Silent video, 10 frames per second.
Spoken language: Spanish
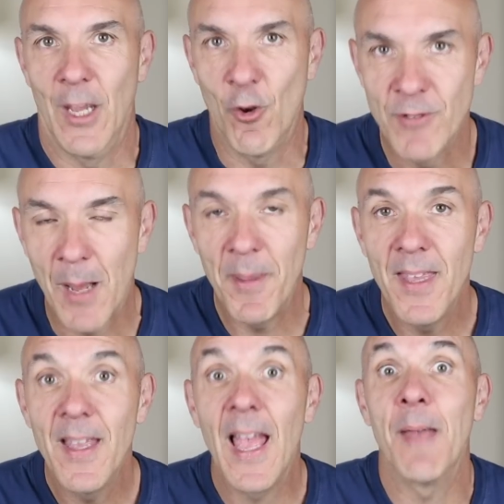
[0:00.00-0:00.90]
Y junto a
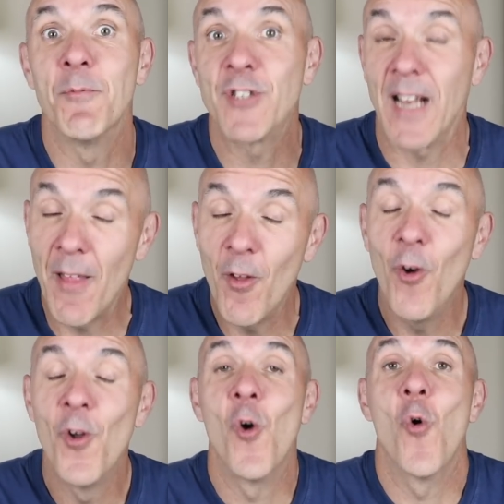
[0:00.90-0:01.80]
mí hemos
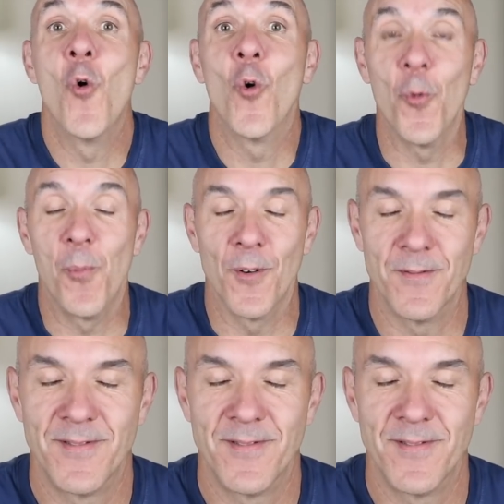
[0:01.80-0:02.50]
creado un grupo.